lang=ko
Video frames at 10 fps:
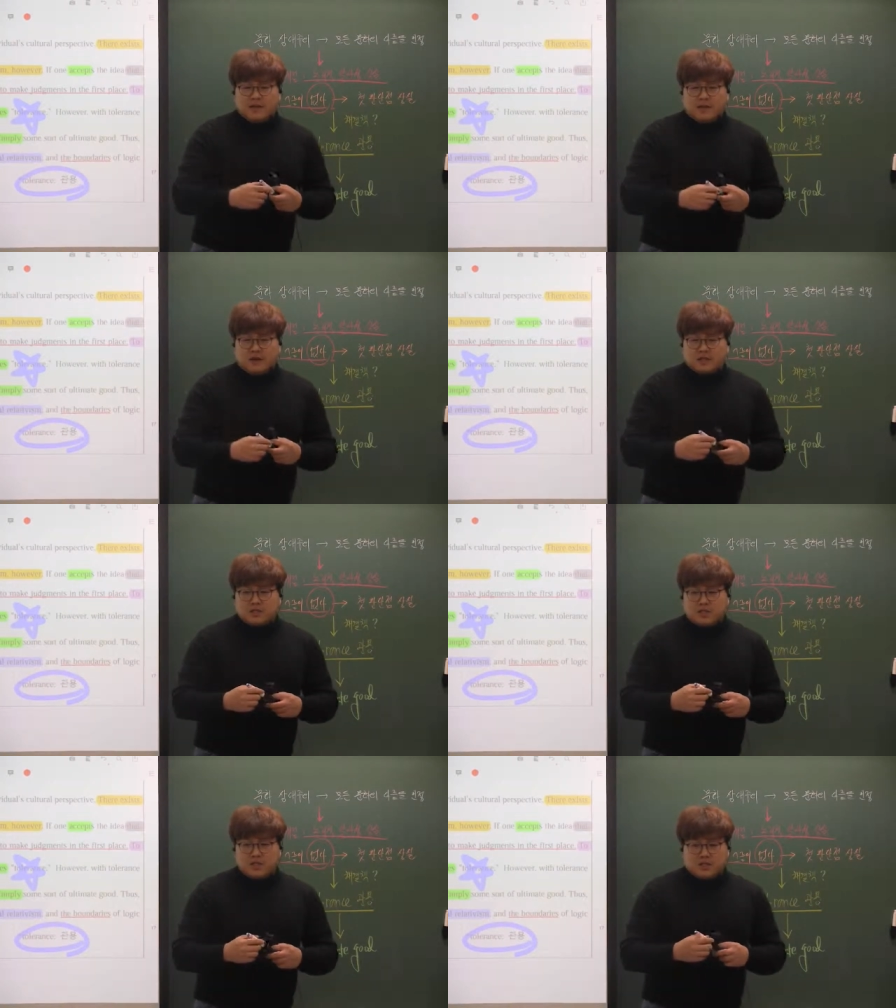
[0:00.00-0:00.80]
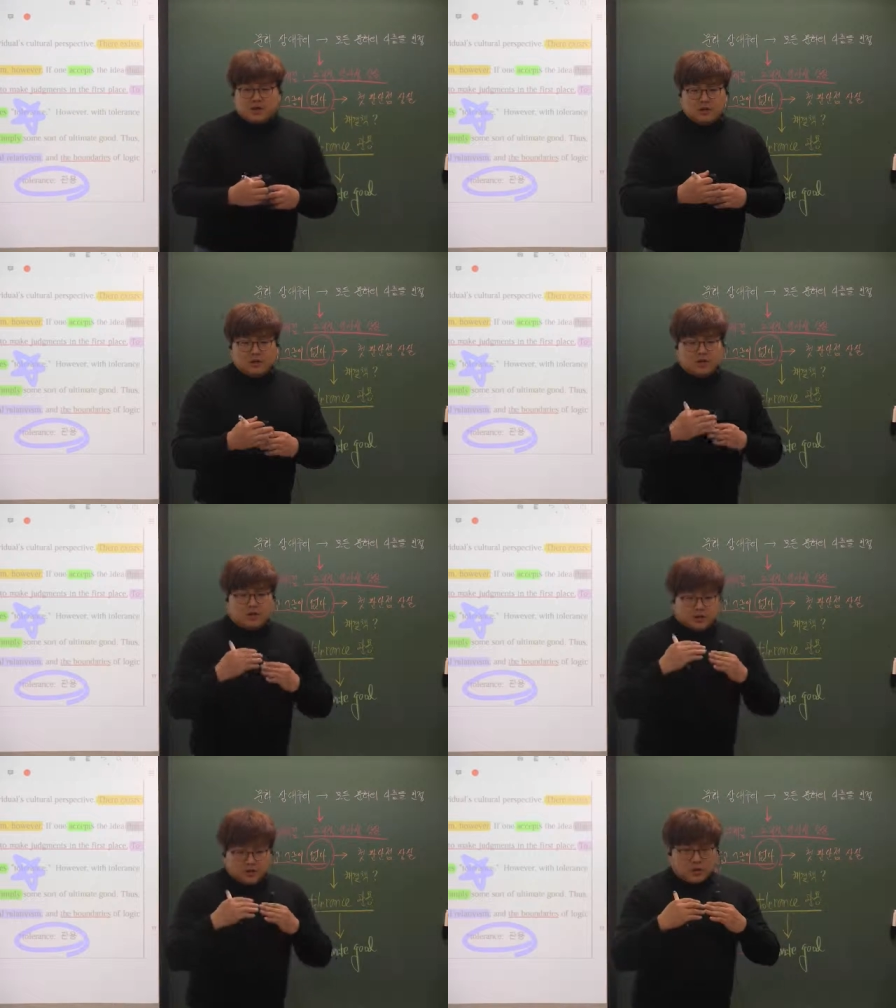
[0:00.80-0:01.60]
어찌 보면
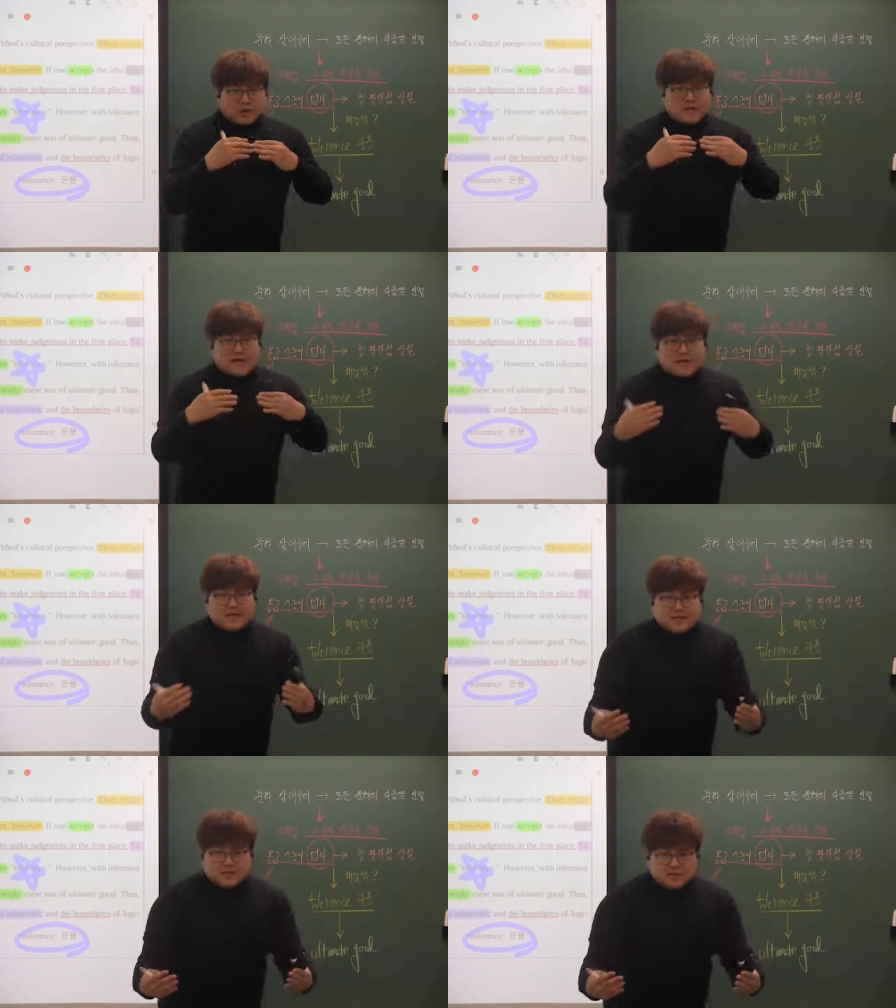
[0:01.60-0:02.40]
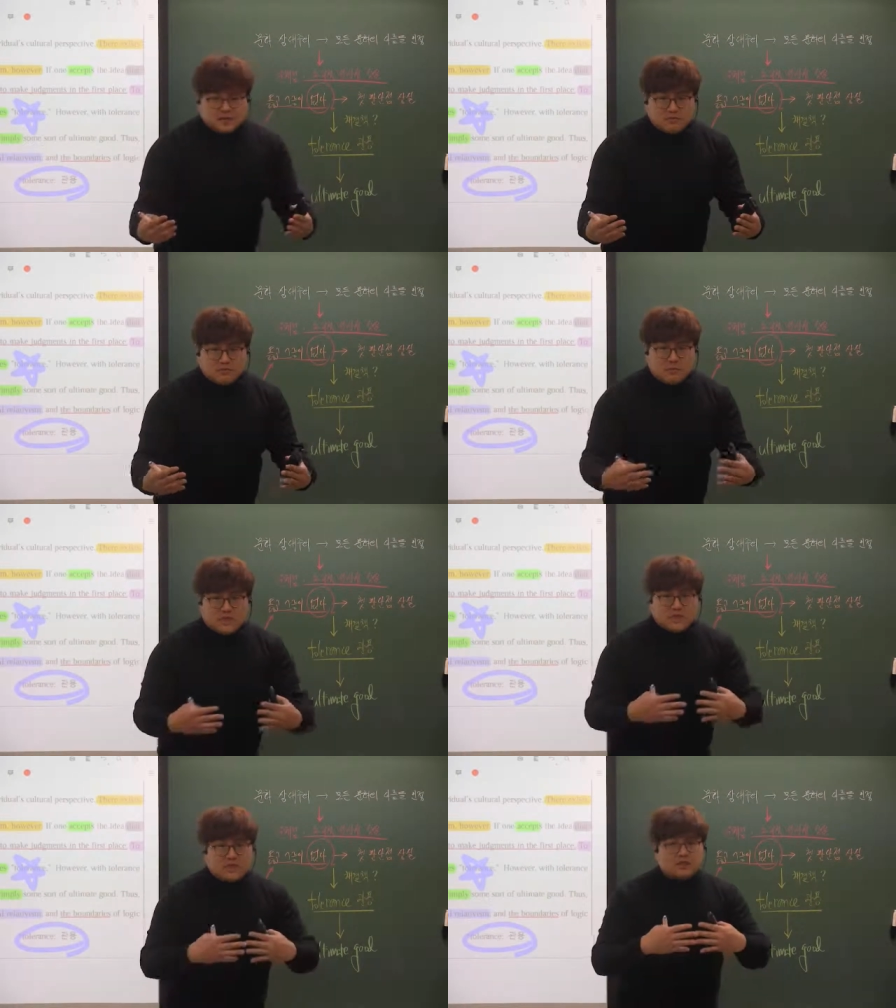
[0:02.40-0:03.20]
어떤 사안에 대해서는 문화
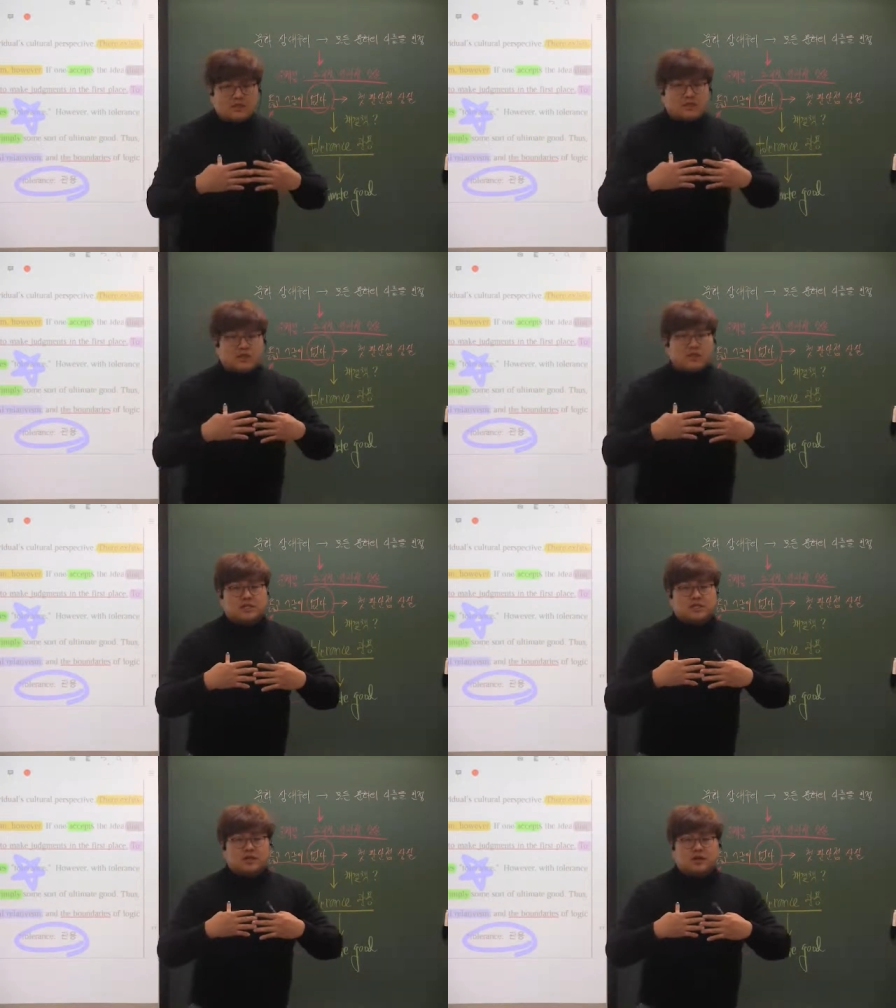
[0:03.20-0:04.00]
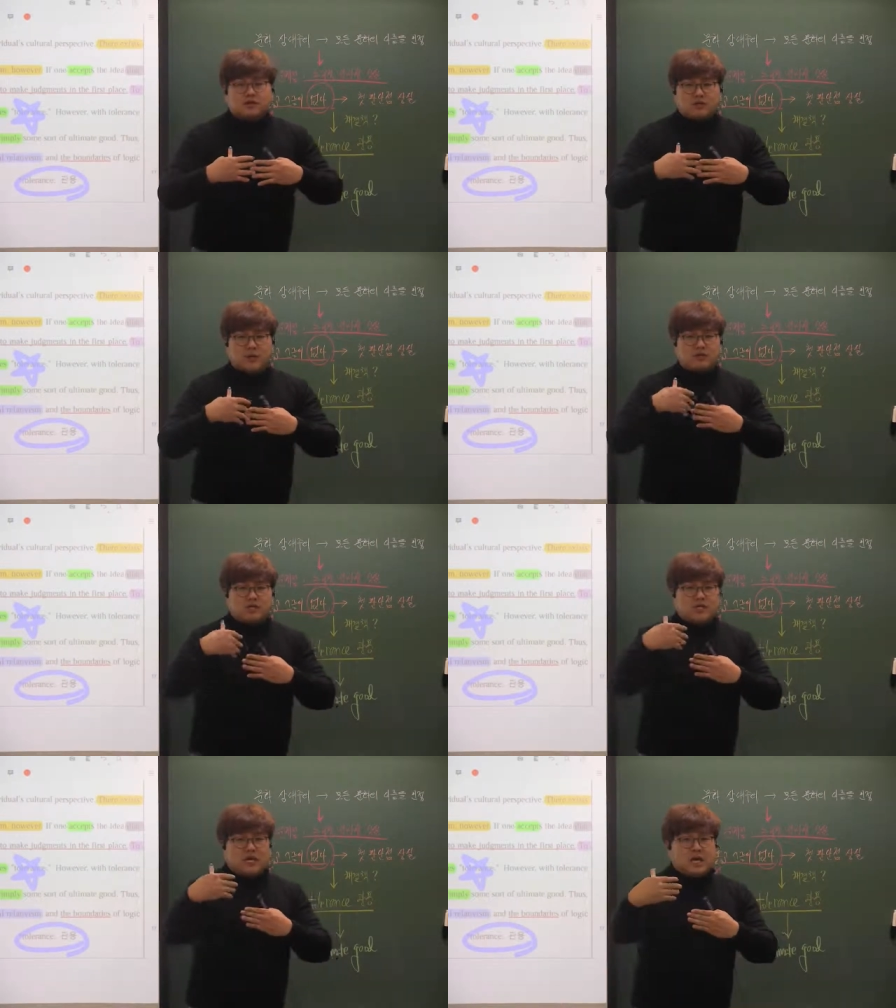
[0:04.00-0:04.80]
상대주의적인 자세를 갖고 남을
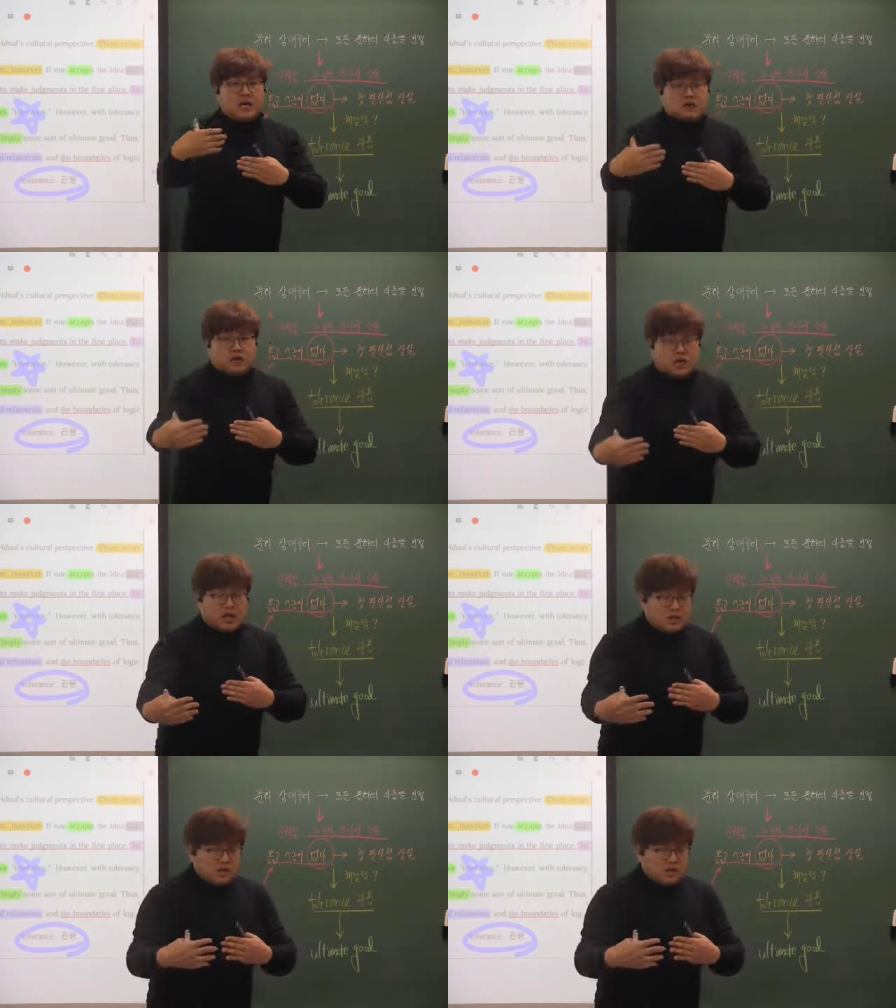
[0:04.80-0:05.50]
이해하되